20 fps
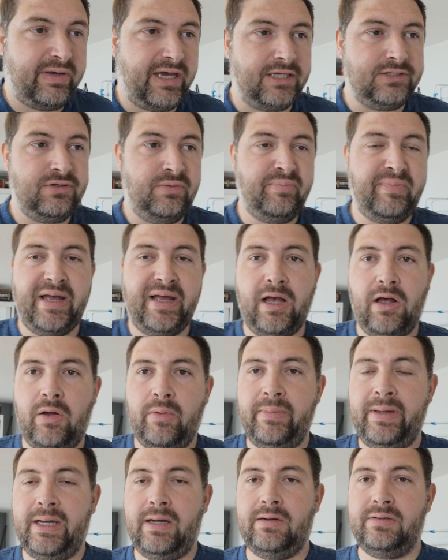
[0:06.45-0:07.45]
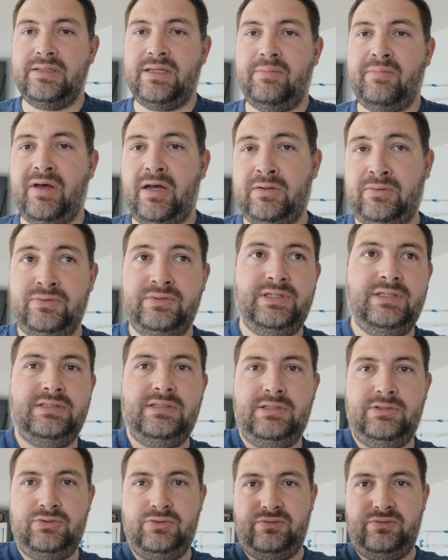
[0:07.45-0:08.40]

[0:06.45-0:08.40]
Par exemple, ma grand-mère, quand elle me racontait ses